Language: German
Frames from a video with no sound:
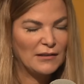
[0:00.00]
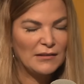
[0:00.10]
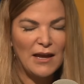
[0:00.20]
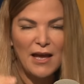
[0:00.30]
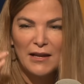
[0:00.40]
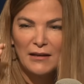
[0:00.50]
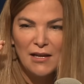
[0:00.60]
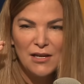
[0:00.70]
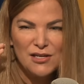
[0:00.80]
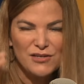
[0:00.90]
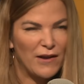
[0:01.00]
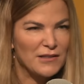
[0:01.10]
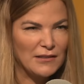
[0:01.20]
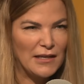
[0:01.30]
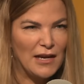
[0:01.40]
glatten Haaren,
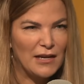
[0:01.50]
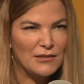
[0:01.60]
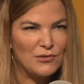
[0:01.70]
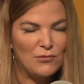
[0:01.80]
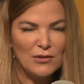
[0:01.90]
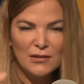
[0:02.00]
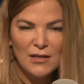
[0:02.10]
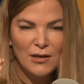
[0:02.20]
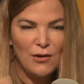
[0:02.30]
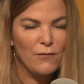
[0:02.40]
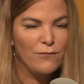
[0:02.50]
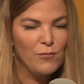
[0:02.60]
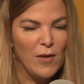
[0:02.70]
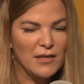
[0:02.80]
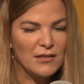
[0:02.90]
schwarze Lederanzüge,
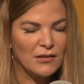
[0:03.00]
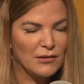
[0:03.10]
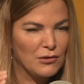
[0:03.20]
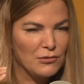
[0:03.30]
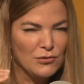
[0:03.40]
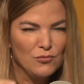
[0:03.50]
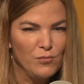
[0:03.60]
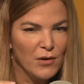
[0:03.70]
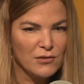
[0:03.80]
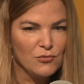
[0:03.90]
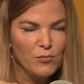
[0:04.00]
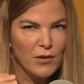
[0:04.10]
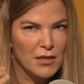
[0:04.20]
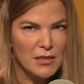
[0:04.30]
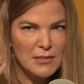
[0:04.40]
Kung-Fu-Meisterin, super,
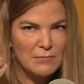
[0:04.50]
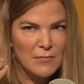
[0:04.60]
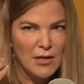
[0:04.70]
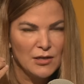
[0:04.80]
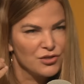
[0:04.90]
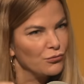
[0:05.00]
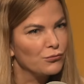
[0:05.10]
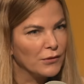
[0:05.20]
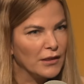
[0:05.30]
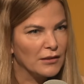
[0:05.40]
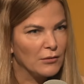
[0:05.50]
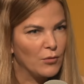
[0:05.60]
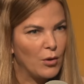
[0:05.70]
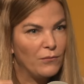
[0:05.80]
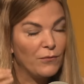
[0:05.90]
super ähm, strukturiert im
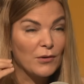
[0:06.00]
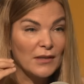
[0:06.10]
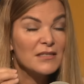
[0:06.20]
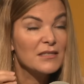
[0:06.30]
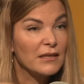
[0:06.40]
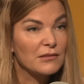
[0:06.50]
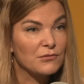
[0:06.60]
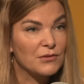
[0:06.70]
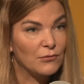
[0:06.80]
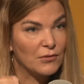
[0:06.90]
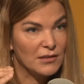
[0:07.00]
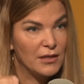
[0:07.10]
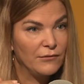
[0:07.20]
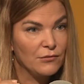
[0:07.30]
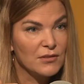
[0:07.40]
Kopf. Und das ist Testosteron. Es
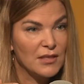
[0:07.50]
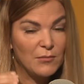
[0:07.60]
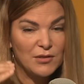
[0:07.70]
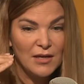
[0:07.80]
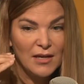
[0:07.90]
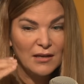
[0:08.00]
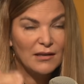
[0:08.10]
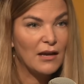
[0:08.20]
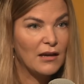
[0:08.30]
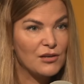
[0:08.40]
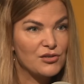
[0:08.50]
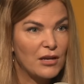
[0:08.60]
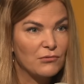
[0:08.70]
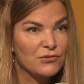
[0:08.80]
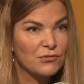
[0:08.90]
hilft uns nämlich, klare
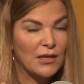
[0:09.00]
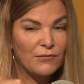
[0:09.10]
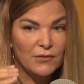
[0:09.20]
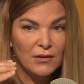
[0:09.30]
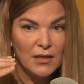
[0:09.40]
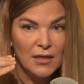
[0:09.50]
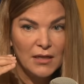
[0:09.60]
Entscheidungen zu treffen,